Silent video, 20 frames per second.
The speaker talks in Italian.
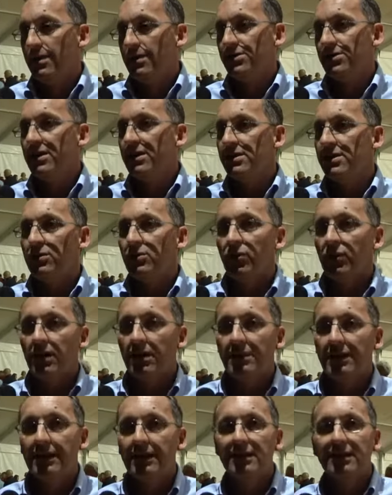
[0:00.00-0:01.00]
Sì,
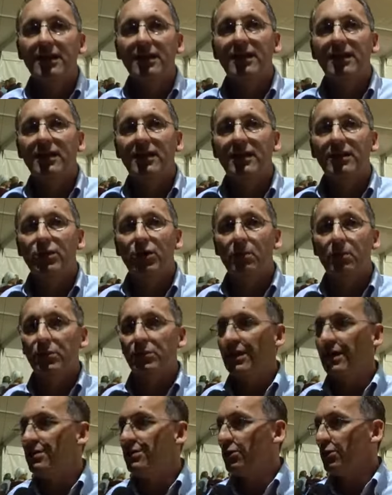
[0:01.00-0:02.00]
sicuramente dopo
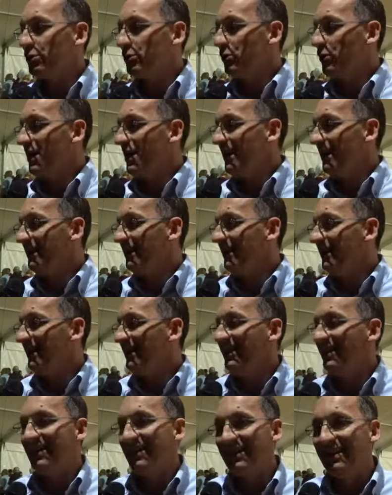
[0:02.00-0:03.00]
88
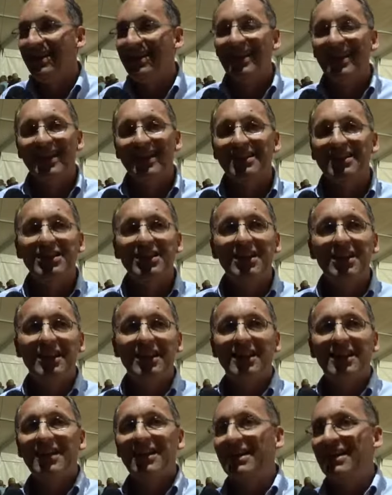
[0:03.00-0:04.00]
anni
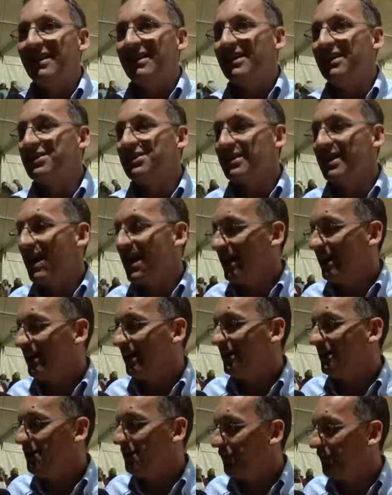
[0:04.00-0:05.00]
di, di
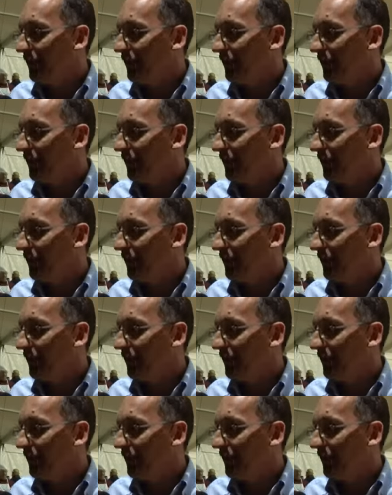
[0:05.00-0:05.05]
sagre, di